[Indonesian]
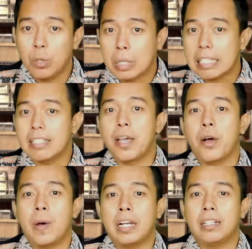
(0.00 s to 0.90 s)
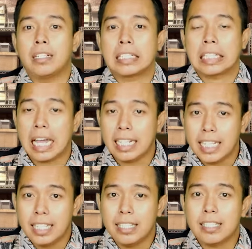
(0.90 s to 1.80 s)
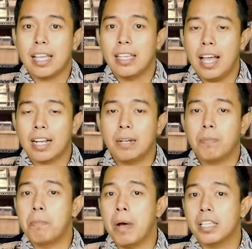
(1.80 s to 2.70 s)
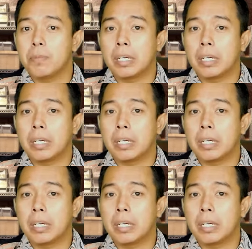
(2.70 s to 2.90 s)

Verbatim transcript: Lukas Tiawan, Kali ini saya akan membahas